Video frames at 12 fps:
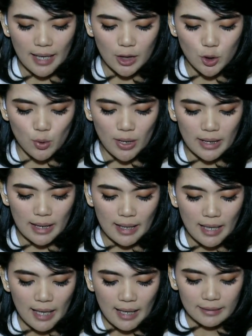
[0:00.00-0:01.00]
yang juga
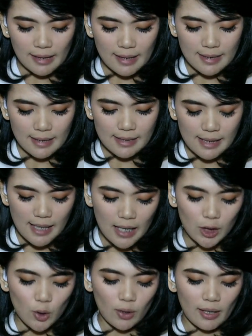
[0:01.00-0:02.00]

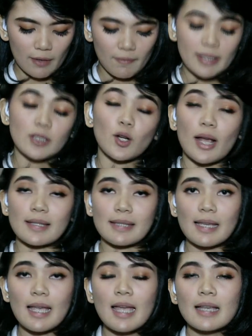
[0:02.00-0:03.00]
ditransaksikan oleh investor
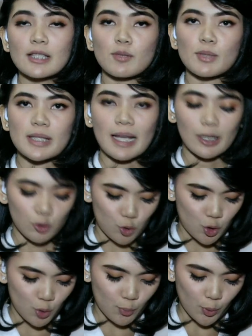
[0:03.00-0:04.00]
asing sebesar
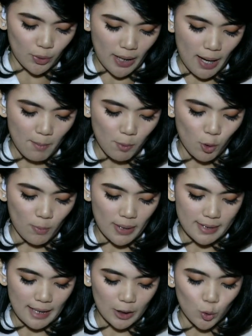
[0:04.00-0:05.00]
76,1